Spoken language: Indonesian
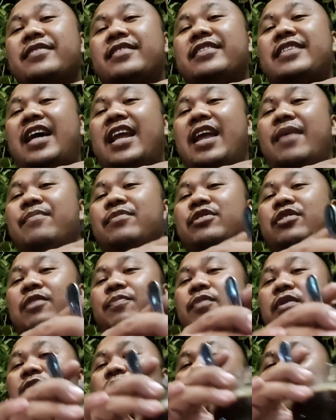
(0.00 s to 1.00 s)
Salam
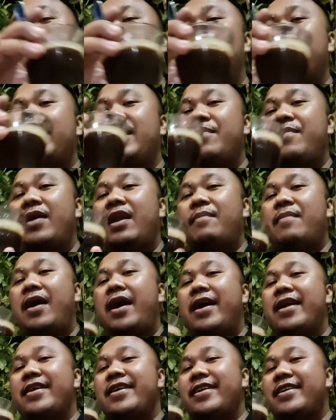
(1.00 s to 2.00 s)
serpet kopi di malam
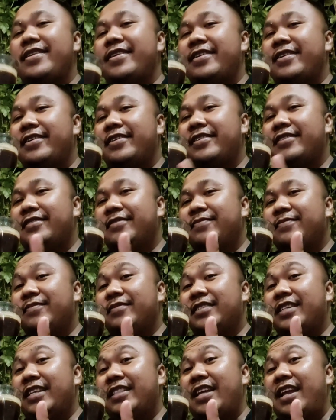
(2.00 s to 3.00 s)
hari ini.
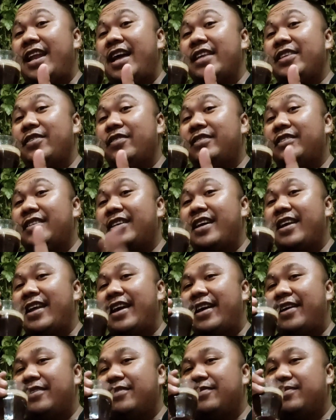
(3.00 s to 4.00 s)
Kita lanjut segera.